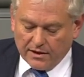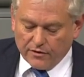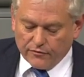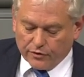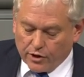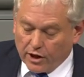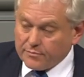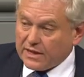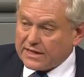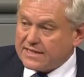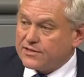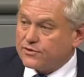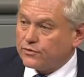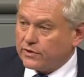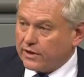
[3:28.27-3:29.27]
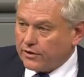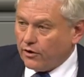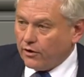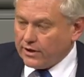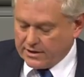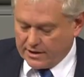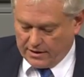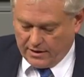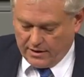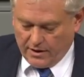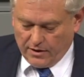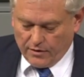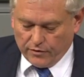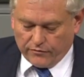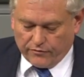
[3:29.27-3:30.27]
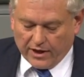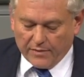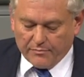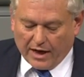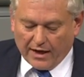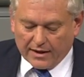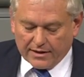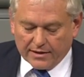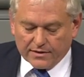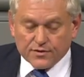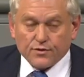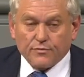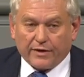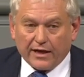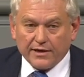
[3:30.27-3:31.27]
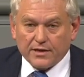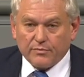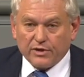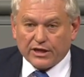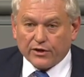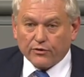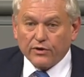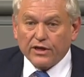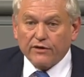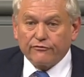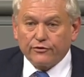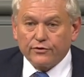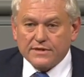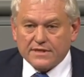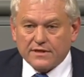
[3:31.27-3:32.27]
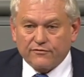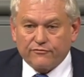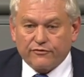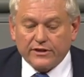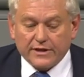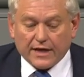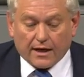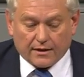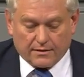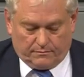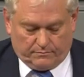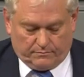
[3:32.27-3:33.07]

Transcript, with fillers: Für Nordmazedonien heute und für Albanien, sobald die Bedingungen erfüllt sind. Vielen Dank.